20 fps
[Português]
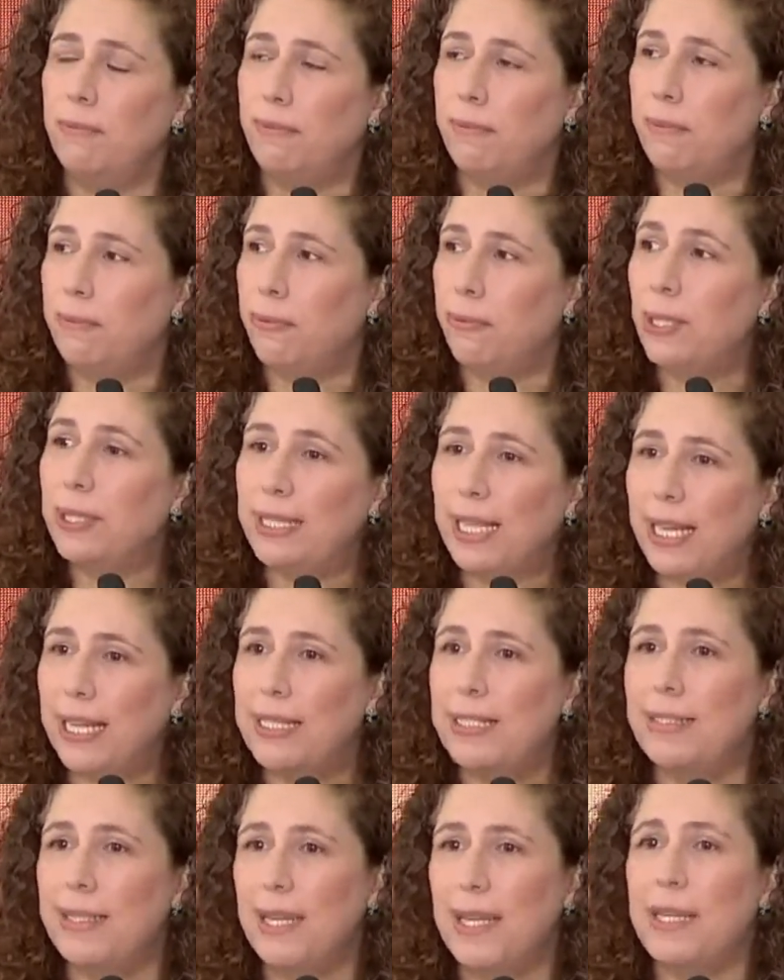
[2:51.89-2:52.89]

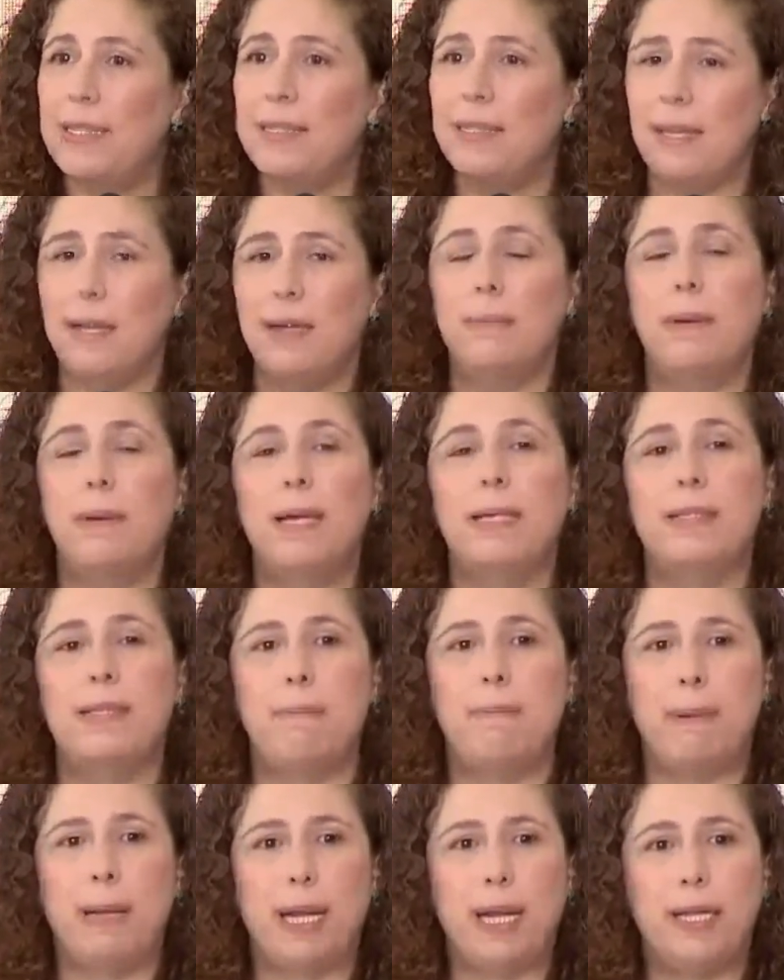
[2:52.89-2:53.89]
fortalecer essa,
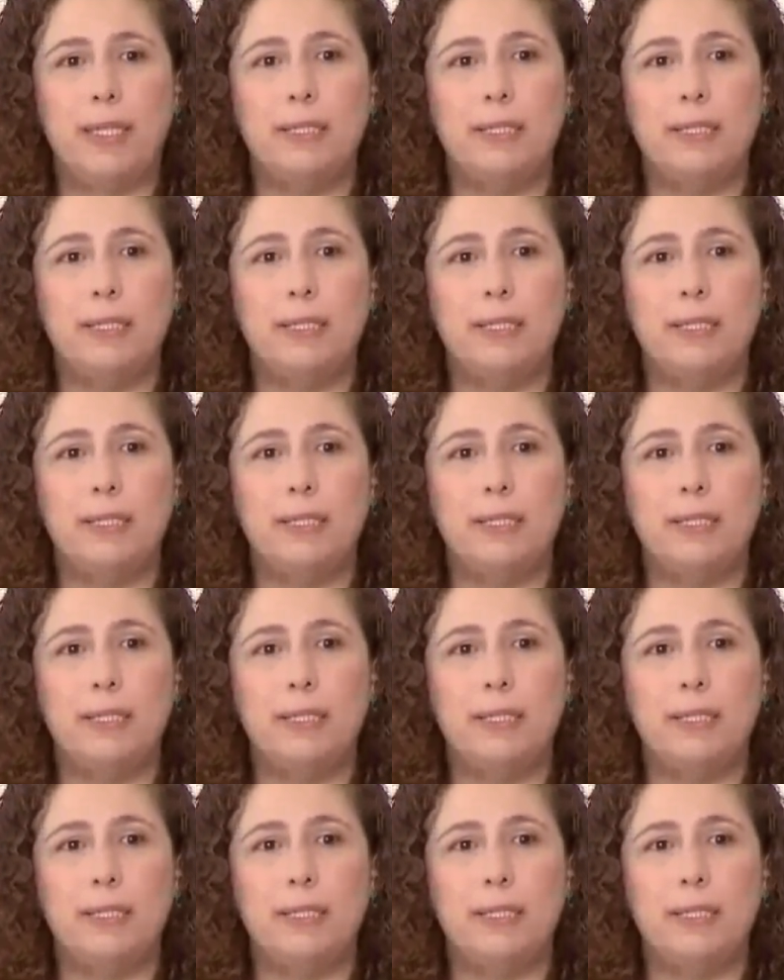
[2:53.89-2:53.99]
essa prática